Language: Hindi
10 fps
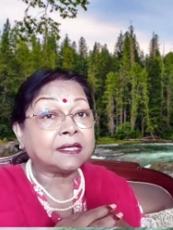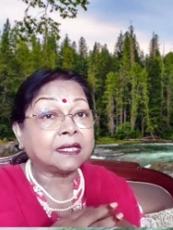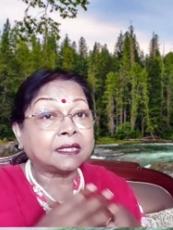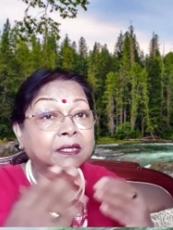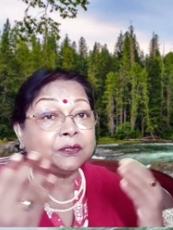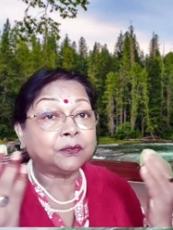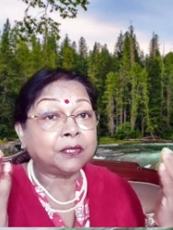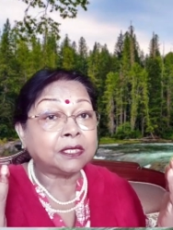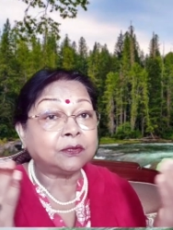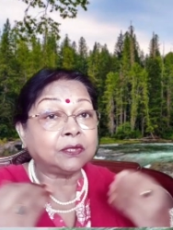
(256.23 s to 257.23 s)
कहा जाता है
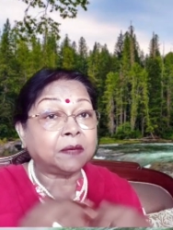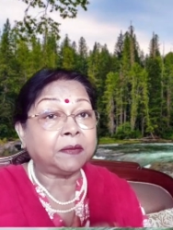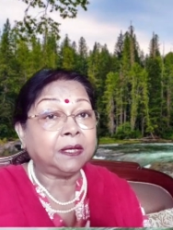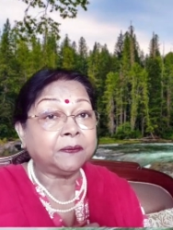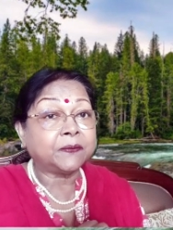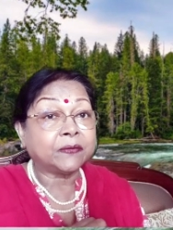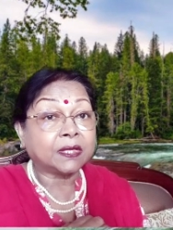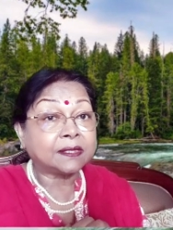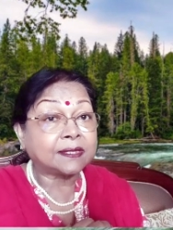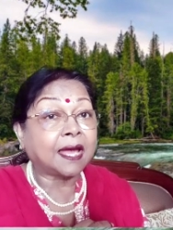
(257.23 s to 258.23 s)
इस दुनिया में
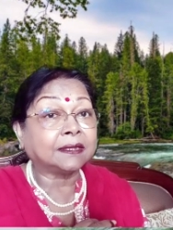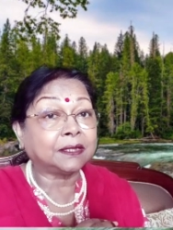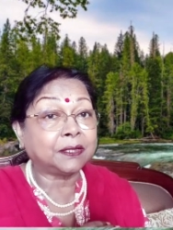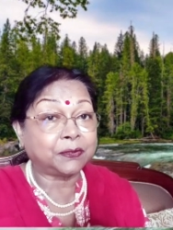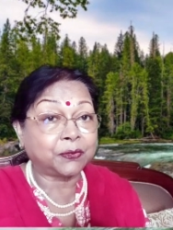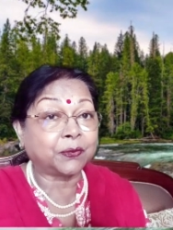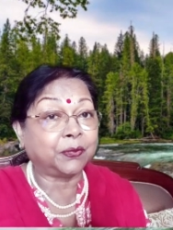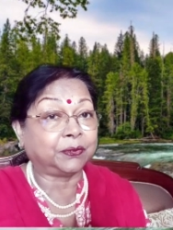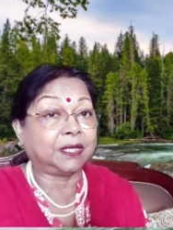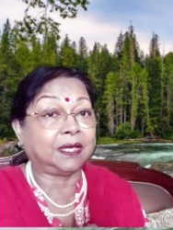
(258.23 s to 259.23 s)
सात
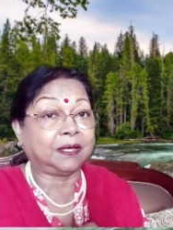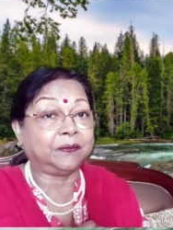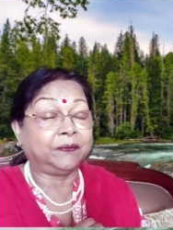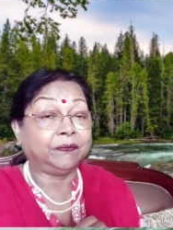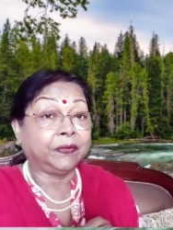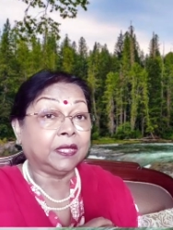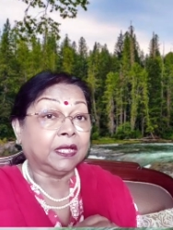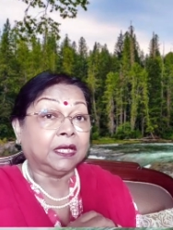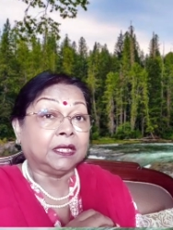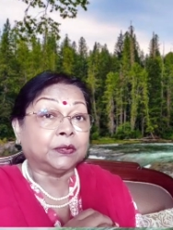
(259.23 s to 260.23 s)
सुख होते हैं
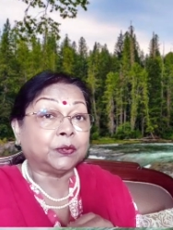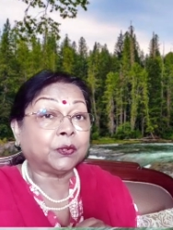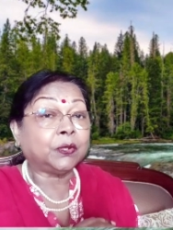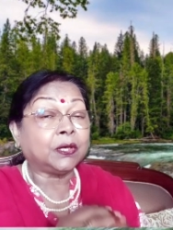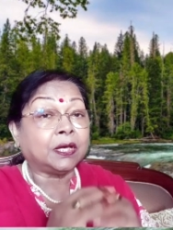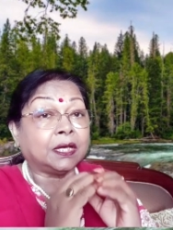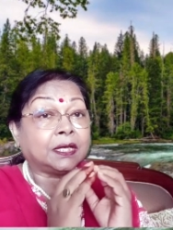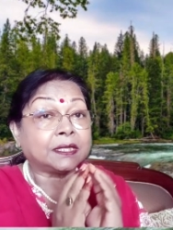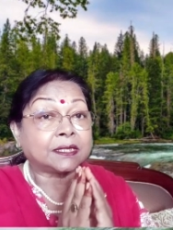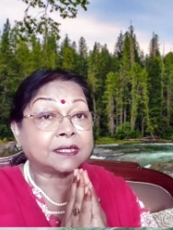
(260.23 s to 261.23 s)
तो
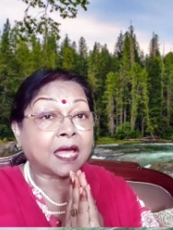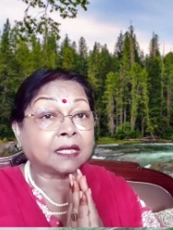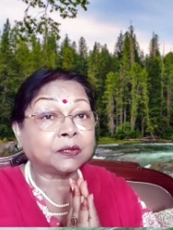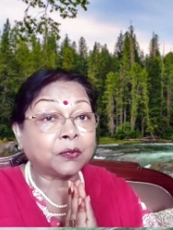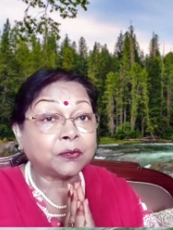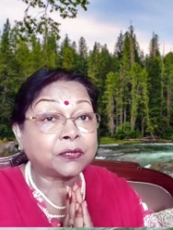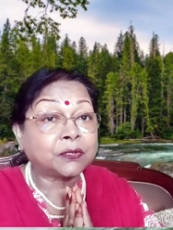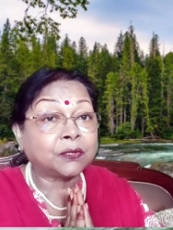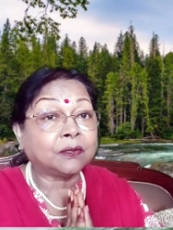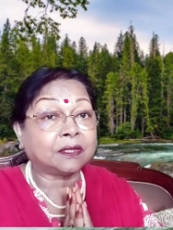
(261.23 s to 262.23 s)
सातों
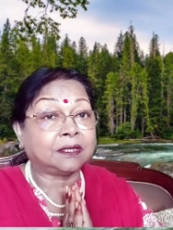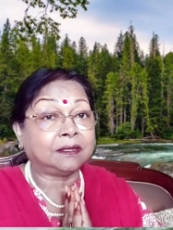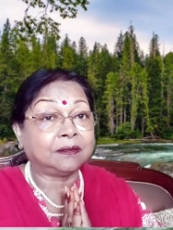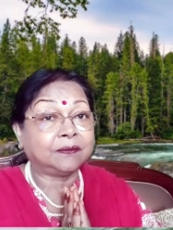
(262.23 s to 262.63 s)
सुख